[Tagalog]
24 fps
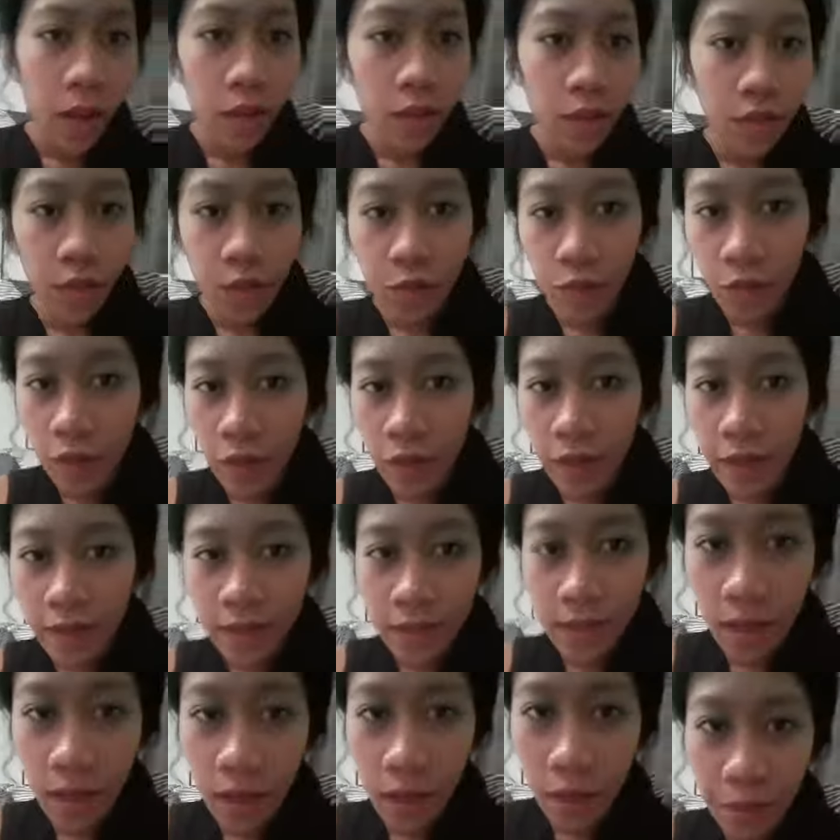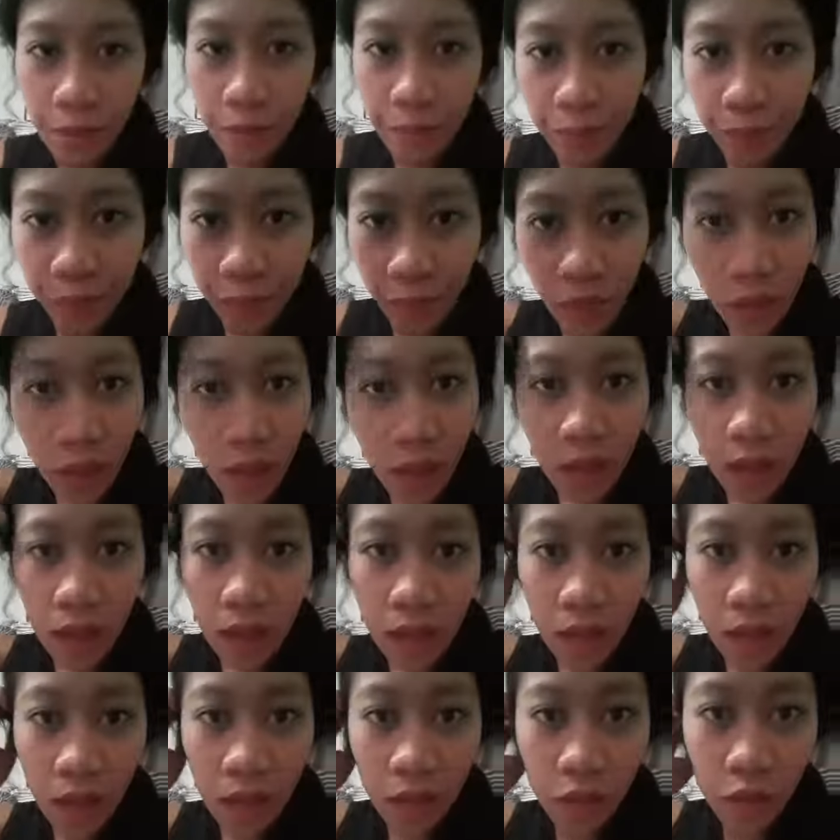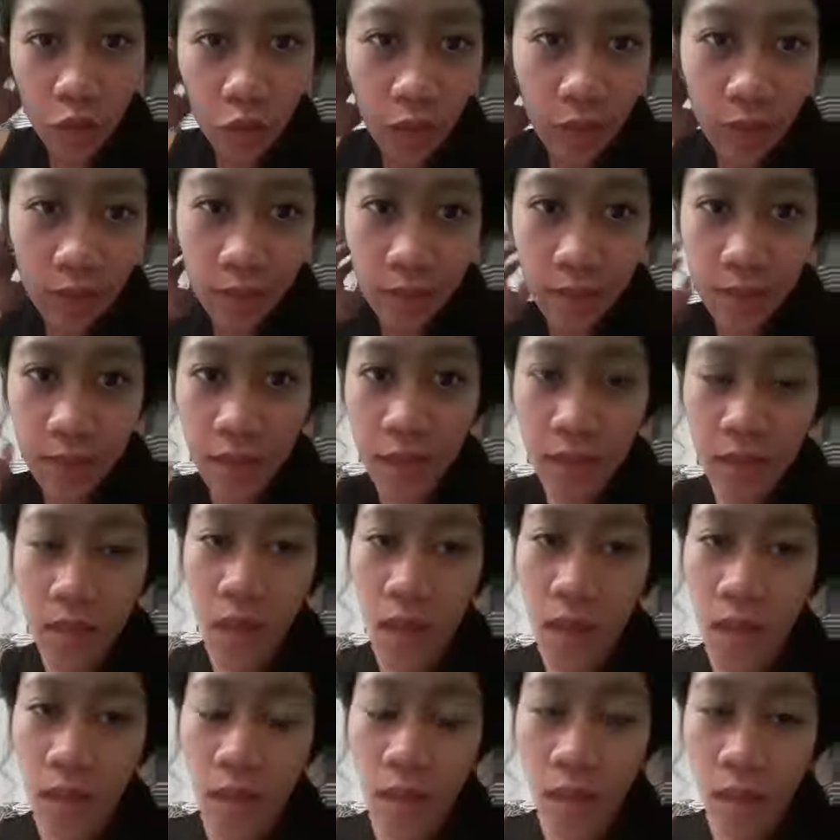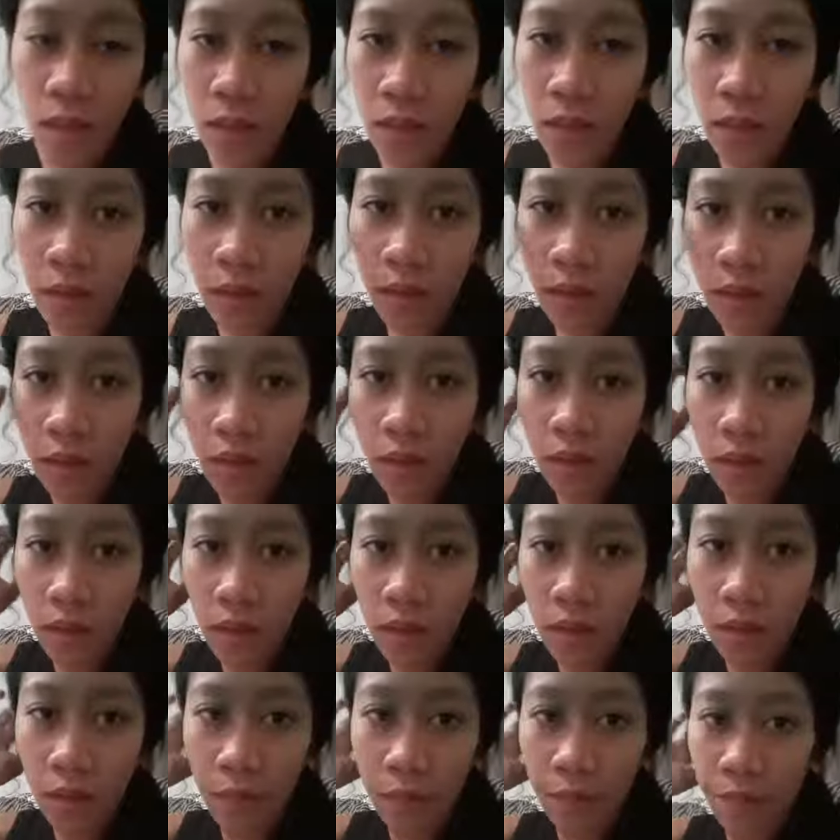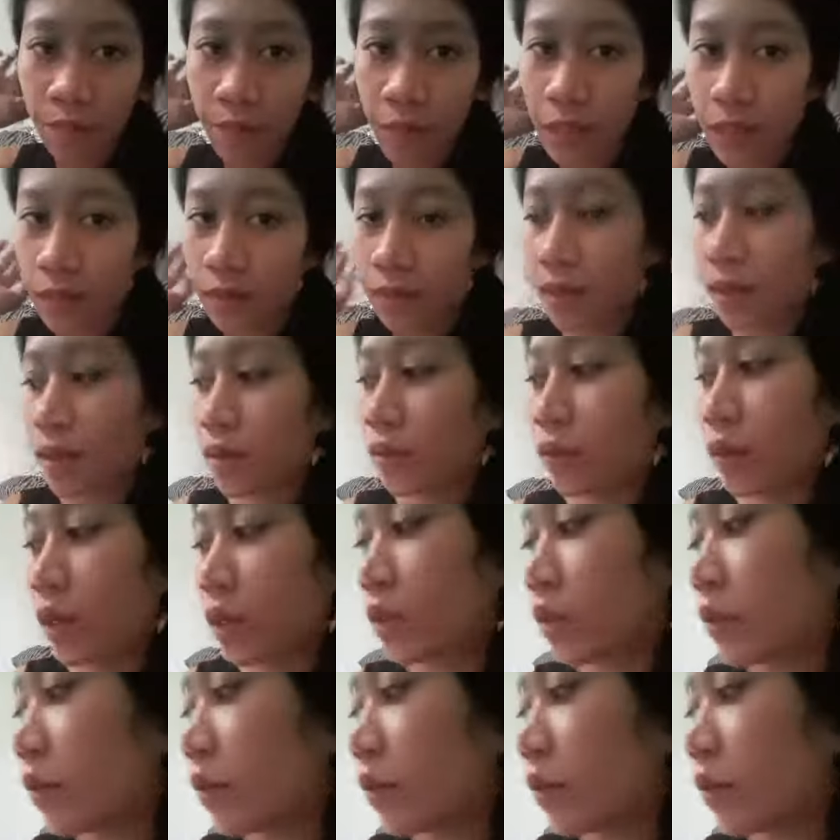so guys, um, yung assistant na pinagtanungan